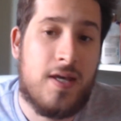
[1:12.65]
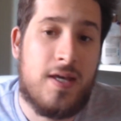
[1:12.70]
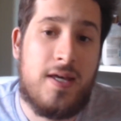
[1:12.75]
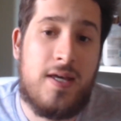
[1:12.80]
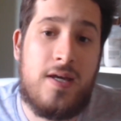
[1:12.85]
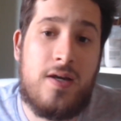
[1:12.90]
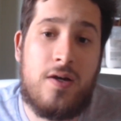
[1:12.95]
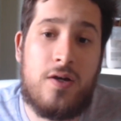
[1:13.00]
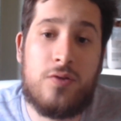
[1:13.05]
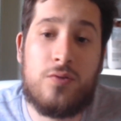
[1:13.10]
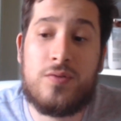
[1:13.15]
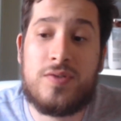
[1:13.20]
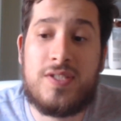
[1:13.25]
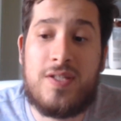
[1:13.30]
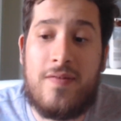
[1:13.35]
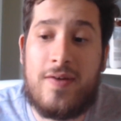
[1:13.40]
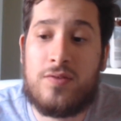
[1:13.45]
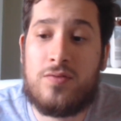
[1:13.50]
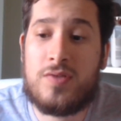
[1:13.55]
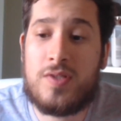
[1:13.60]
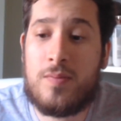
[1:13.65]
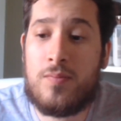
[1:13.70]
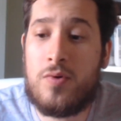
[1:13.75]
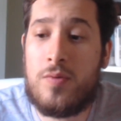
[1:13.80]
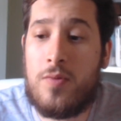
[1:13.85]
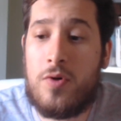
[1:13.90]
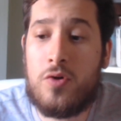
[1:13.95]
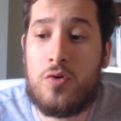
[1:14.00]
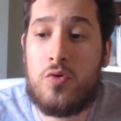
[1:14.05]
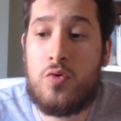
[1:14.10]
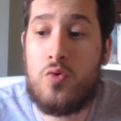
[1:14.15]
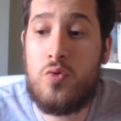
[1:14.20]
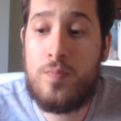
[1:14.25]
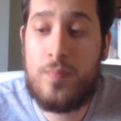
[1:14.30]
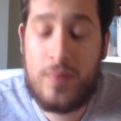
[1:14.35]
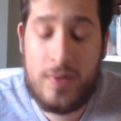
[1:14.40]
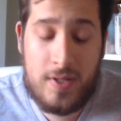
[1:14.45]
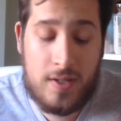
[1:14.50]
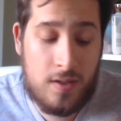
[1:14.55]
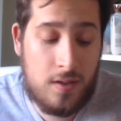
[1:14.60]
Et donc ça va tout simplement
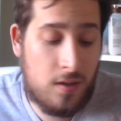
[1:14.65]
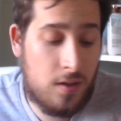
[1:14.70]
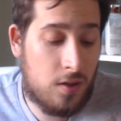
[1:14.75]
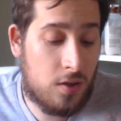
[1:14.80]
couper